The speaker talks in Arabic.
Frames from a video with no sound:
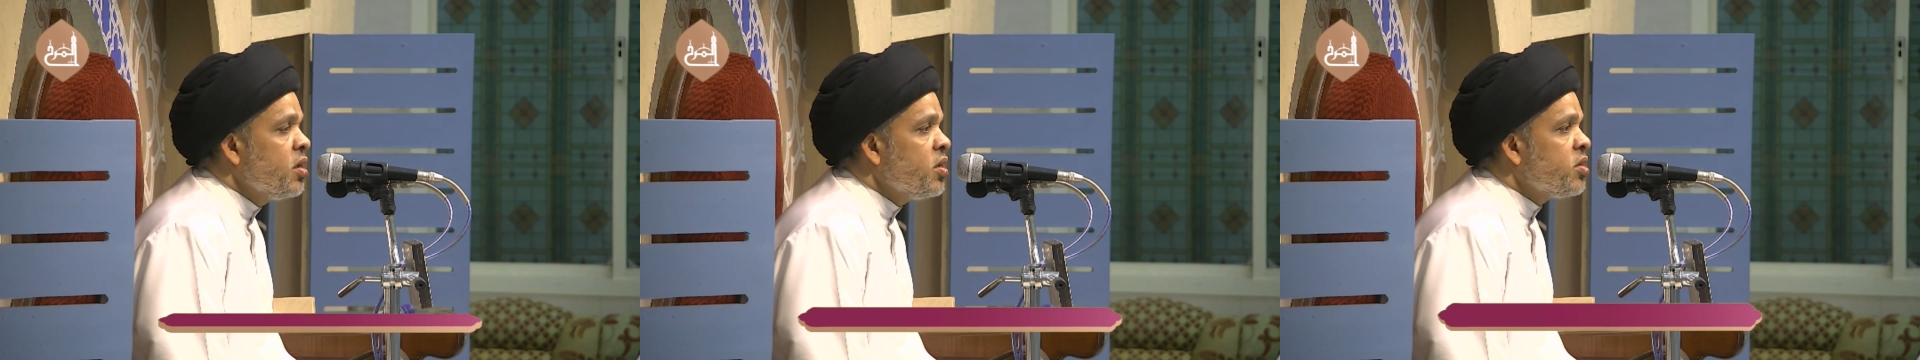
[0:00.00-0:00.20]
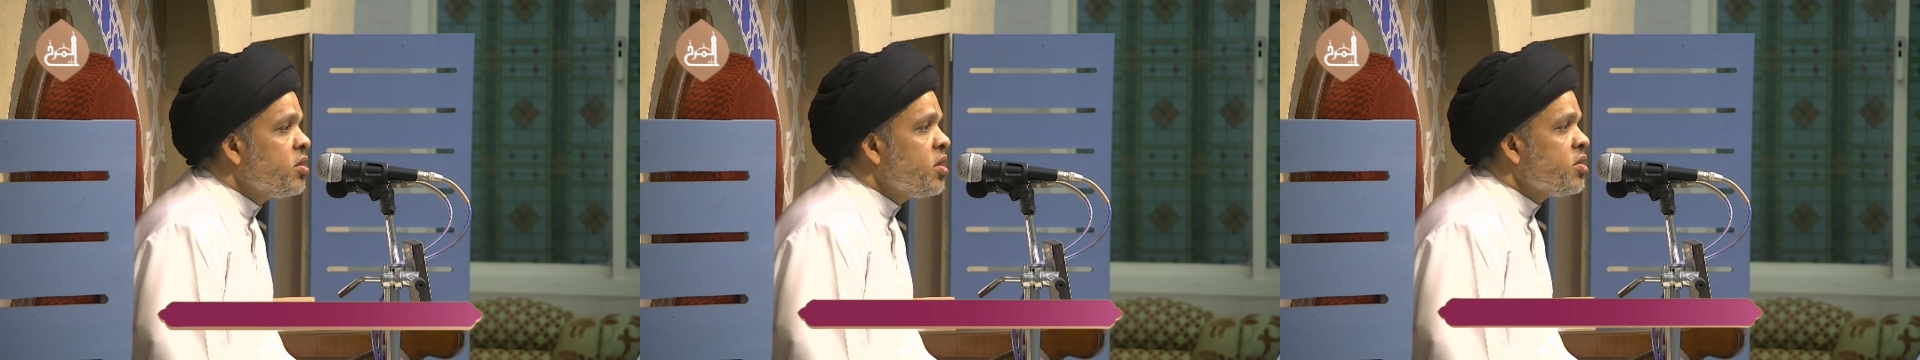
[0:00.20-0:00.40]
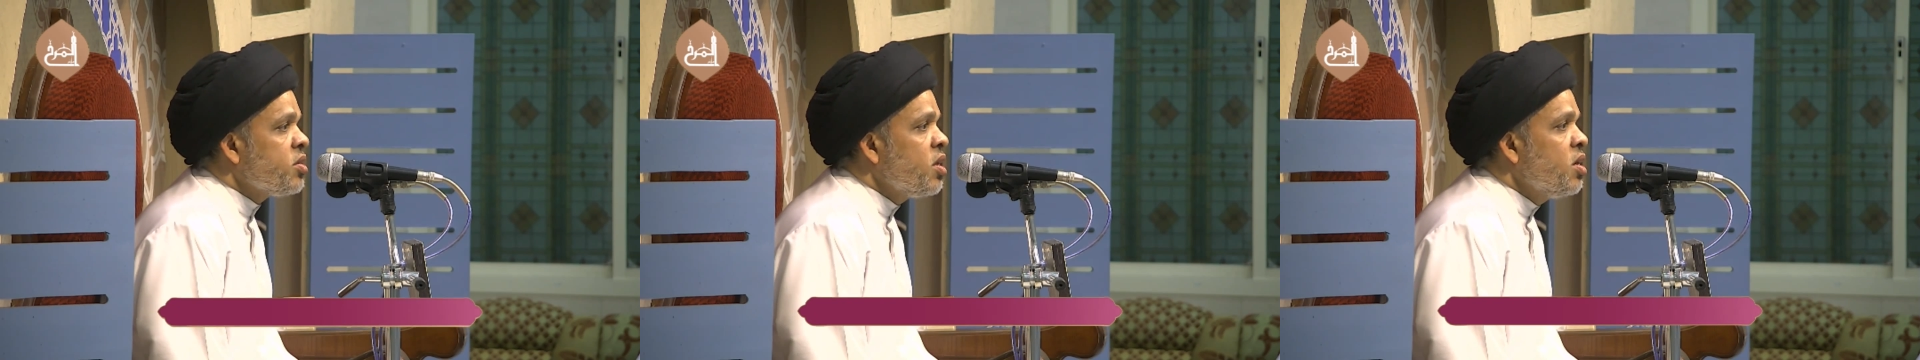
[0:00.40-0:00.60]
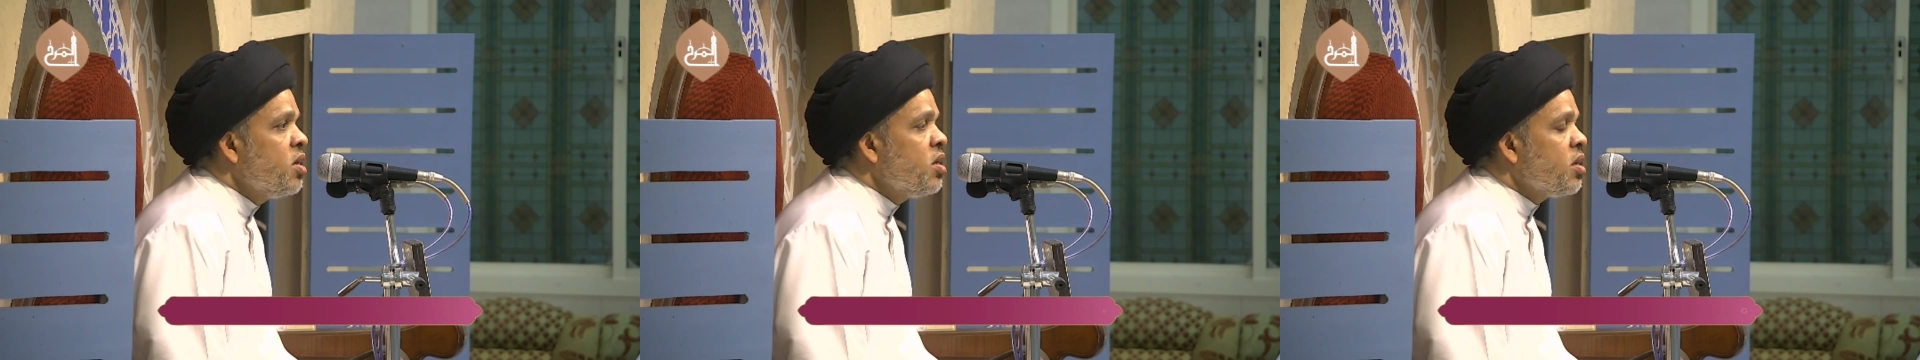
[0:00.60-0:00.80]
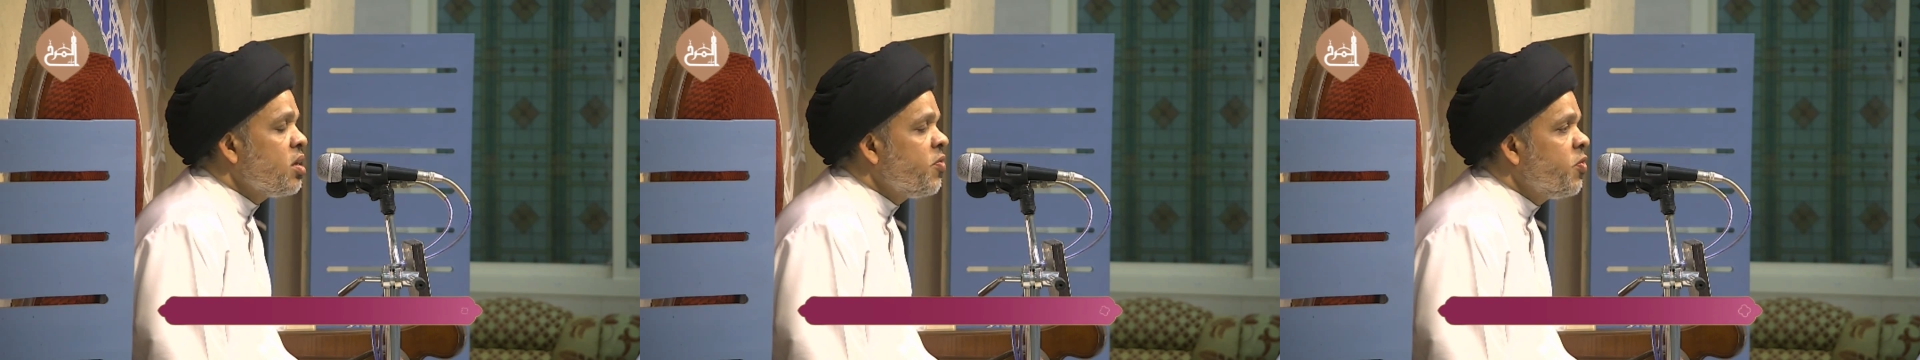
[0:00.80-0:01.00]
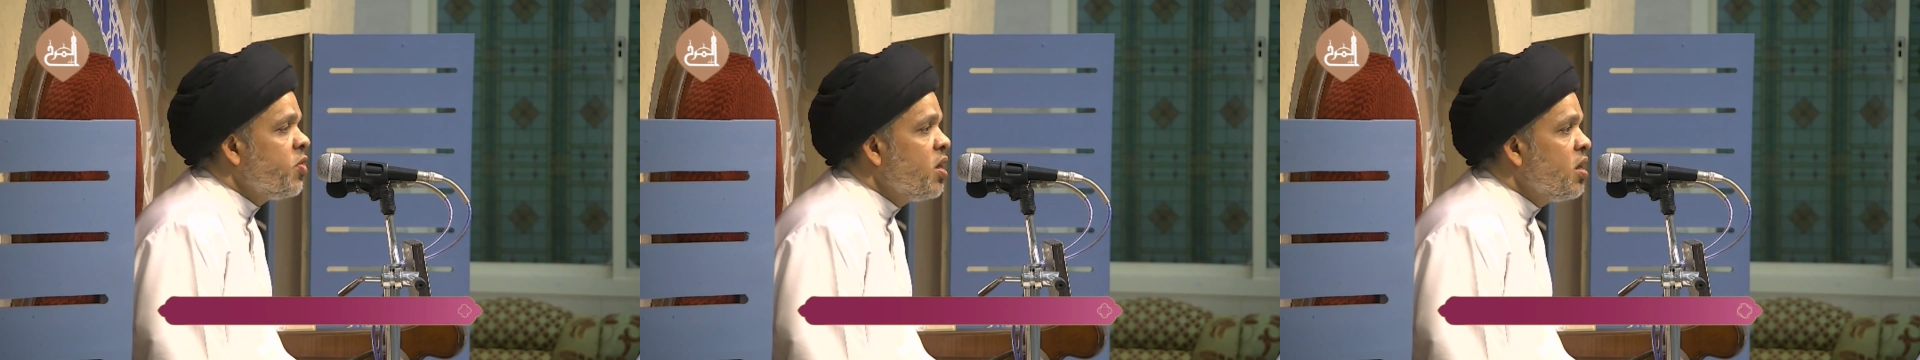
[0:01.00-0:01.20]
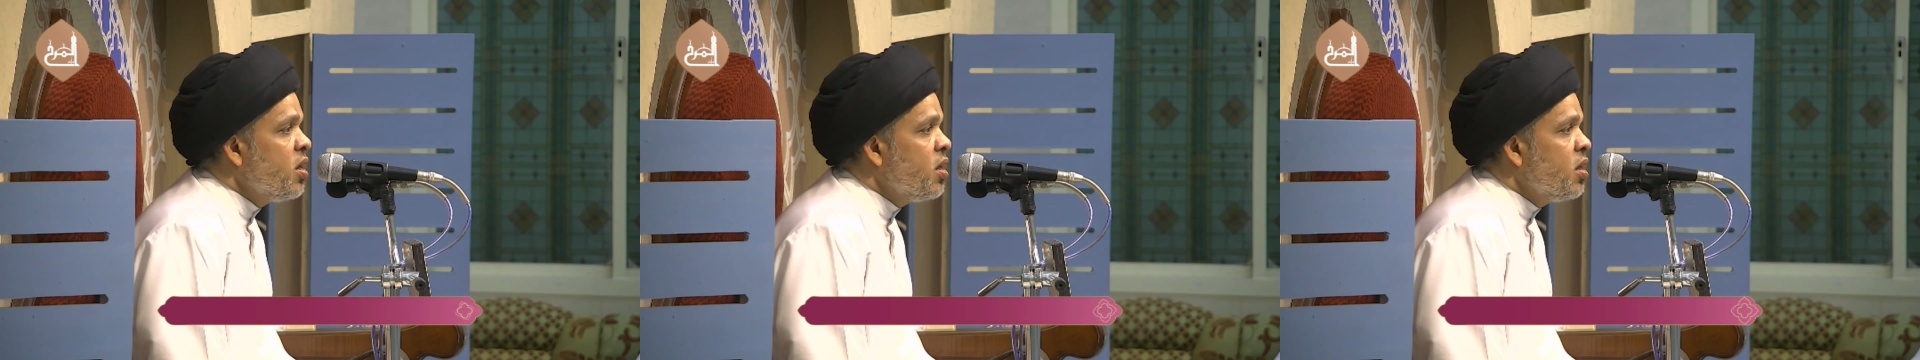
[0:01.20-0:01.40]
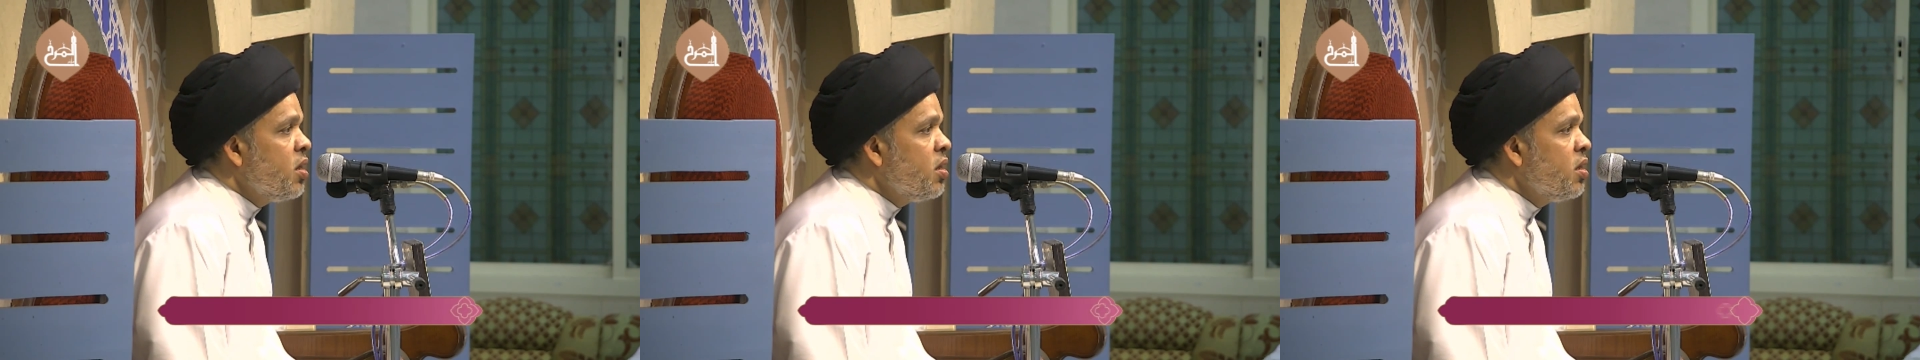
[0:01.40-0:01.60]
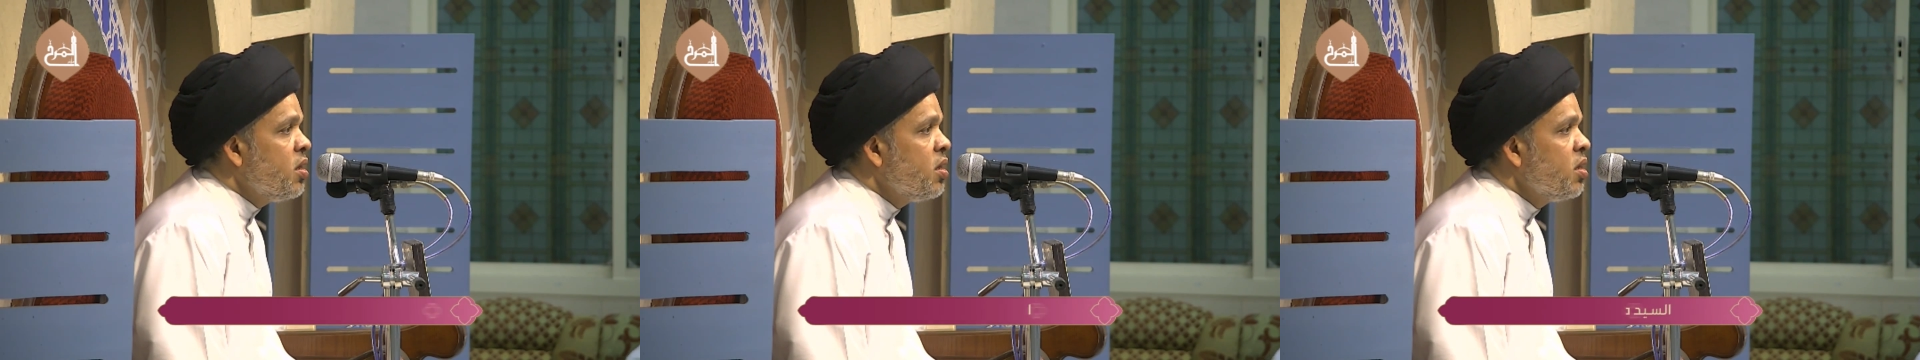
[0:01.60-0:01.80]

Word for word: اتصل لك فلان